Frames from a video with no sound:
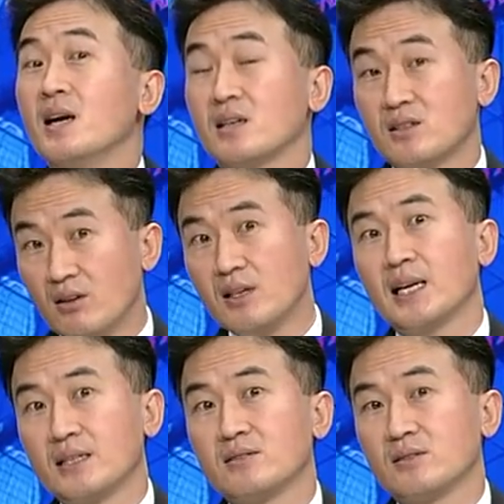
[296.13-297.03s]
그럴
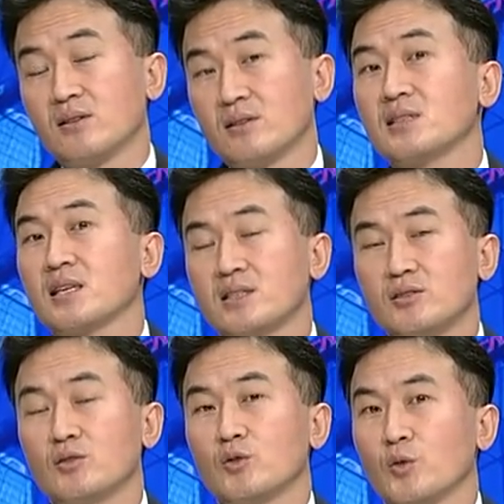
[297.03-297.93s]
가능성은
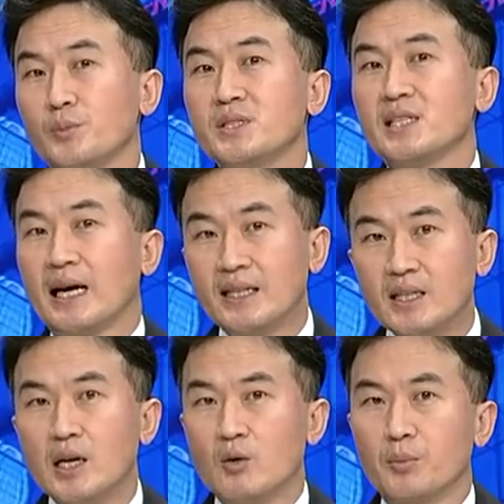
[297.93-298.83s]
상대적으로 높지
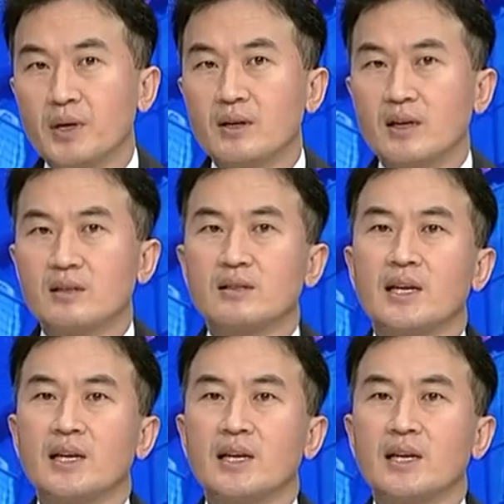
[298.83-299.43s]
않다고 평가를 음.